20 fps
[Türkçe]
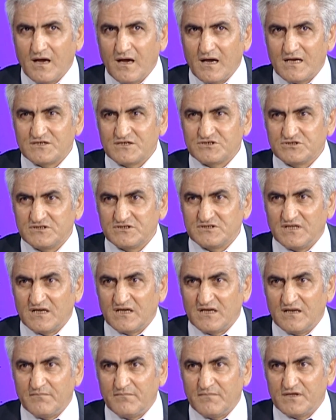Aşırı
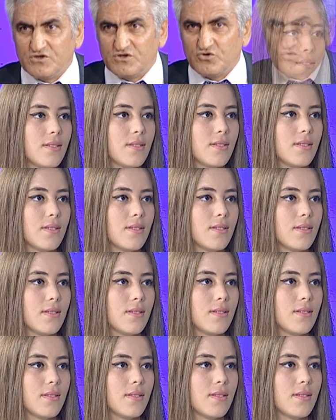terlemeyi
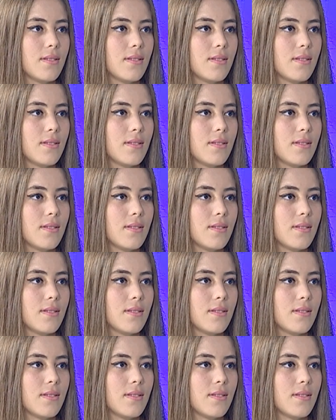önlüyor.